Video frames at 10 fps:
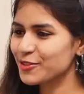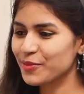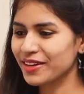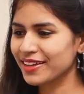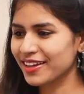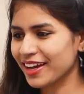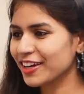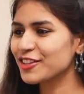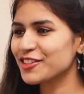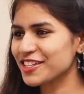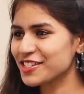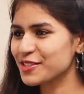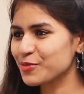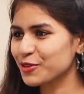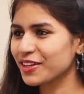సో మరి
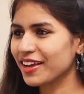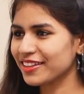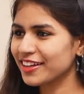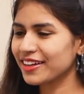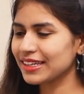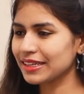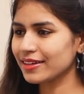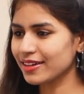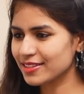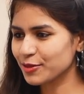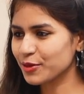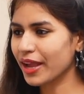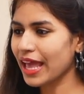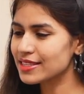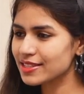కంగ్రాచులేషన్స్ ముందుగా ఎందుకంటే అసలు
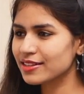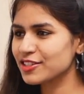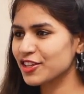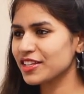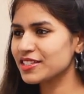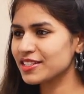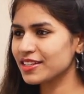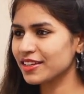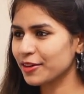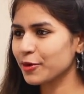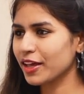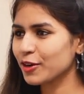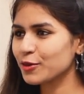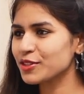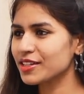క్యాన్సర్ ని జయించి ఇక్కడ
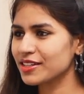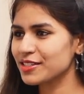దాకా వచ్చారు